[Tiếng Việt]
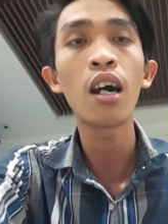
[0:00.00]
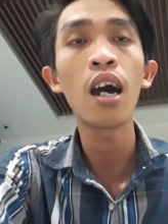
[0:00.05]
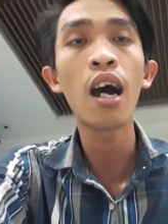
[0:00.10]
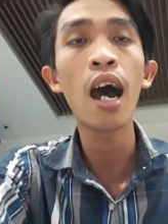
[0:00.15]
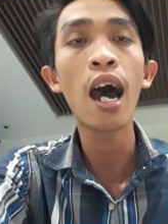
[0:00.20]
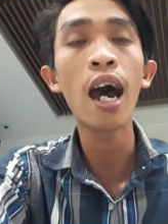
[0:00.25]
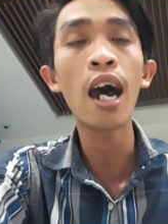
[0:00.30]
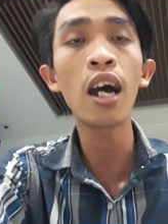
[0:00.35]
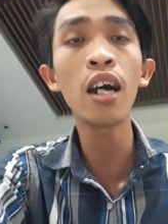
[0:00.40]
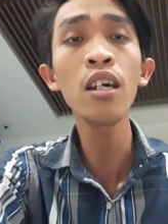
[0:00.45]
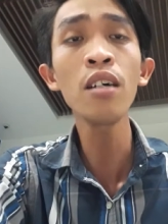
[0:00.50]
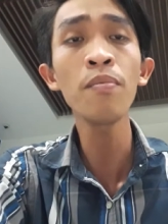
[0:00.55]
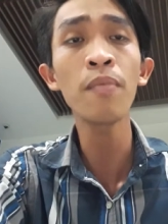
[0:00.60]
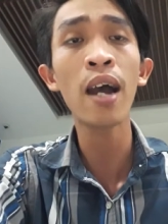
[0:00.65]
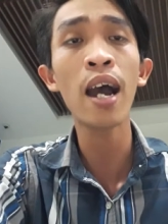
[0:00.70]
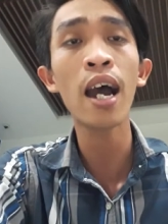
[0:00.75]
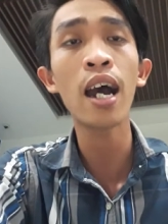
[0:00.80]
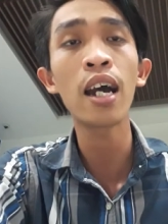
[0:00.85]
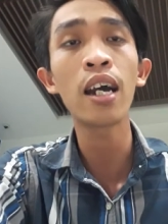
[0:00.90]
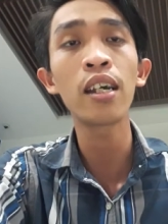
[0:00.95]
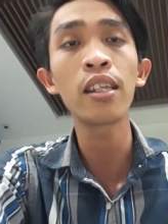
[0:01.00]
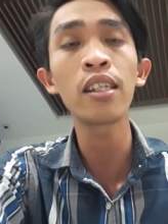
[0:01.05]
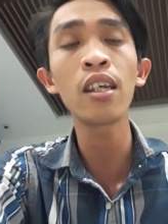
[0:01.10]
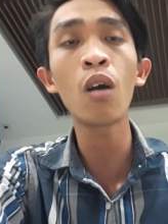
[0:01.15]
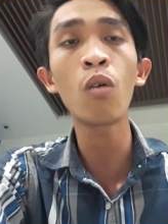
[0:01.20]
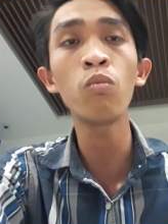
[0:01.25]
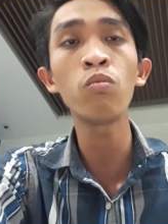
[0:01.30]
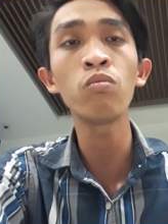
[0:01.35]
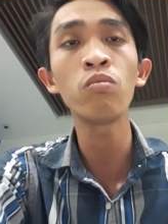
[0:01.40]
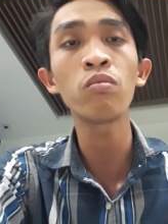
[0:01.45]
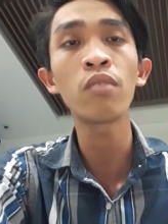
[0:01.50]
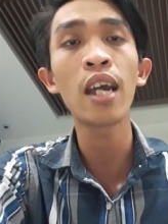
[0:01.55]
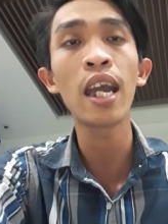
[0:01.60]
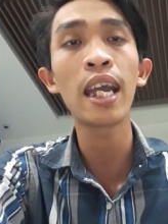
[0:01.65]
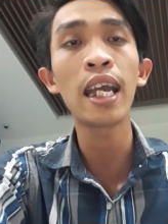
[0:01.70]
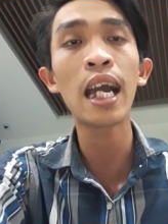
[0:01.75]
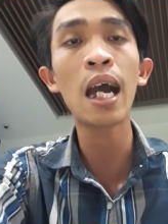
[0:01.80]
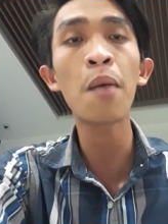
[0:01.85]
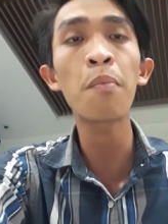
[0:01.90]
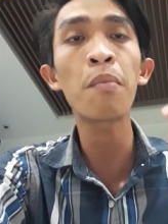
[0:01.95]
ở mà trong
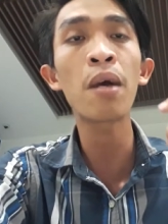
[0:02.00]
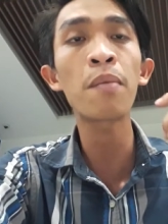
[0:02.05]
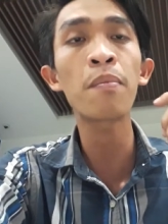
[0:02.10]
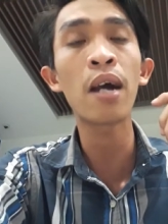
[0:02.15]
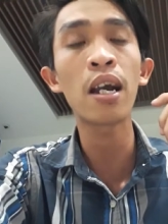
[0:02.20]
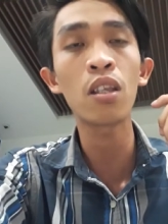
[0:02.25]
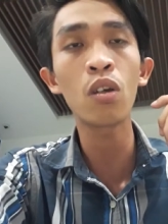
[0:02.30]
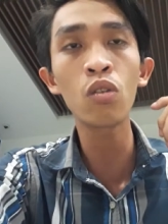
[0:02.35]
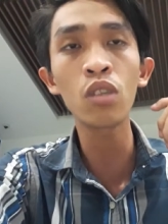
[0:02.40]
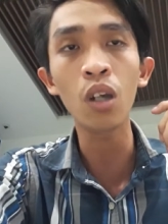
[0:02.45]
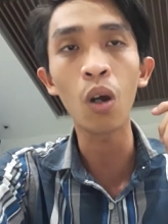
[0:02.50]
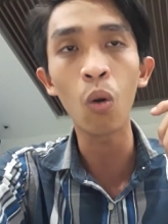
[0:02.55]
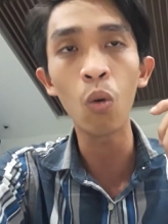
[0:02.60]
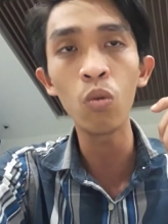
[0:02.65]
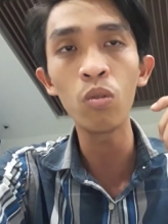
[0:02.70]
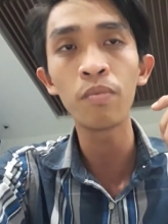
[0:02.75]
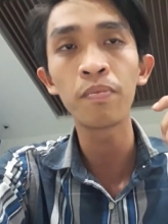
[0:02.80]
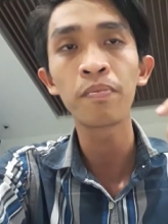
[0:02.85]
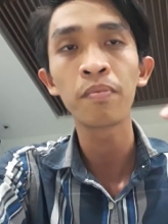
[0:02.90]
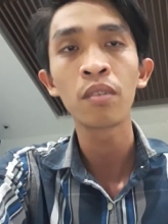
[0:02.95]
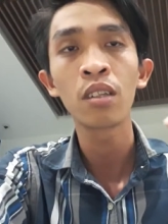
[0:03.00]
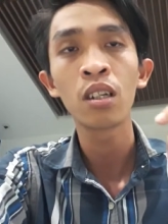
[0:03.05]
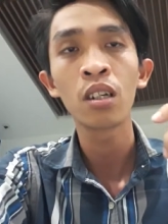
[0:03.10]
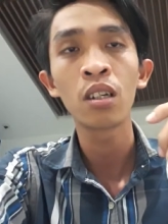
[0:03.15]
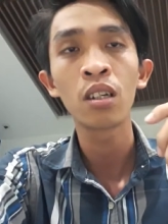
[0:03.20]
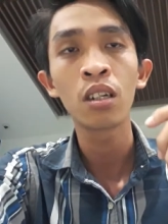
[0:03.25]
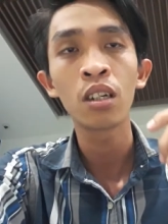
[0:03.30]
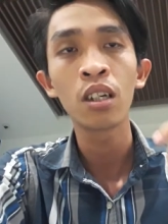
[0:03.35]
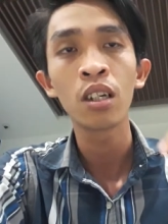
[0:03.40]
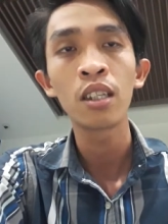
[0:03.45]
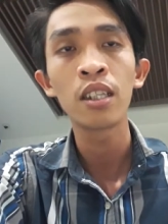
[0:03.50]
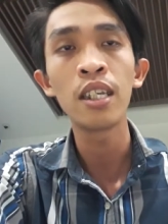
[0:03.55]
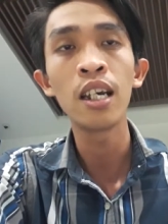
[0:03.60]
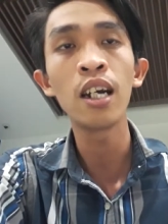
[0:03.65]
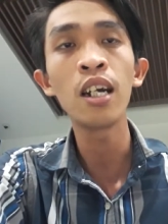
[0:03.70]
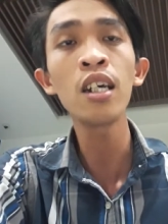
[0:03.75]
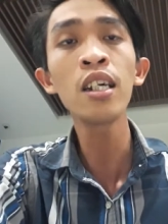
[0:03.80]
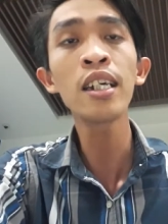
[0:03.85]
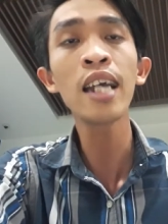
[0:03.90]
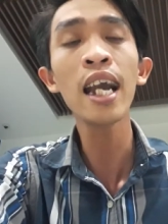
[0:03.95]
thiền âm bên bà vũ trụ
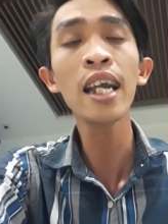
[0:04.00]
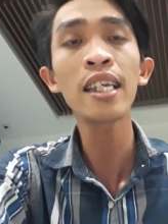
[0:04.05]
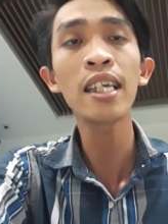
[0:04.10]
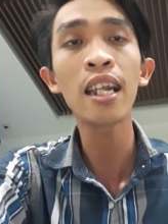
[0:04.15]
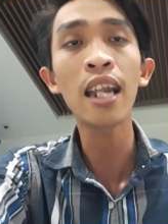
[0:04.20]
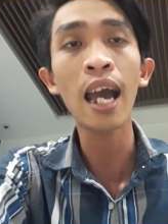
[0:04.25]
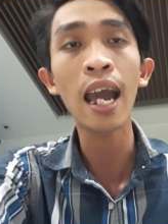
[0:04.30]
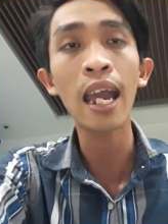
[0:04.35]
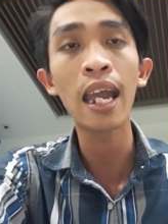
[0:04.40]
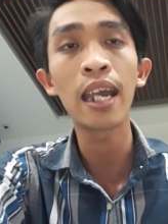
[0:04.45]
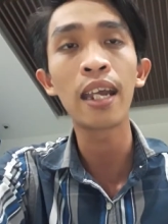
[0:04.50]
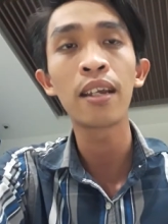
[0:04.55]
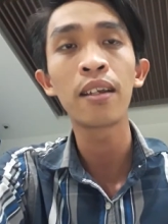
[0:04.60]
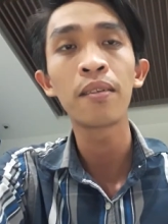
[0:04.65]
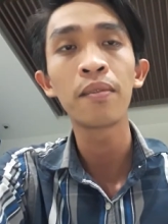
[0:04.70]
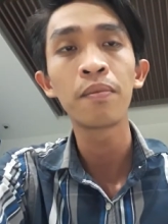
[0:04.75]
những các chư thầy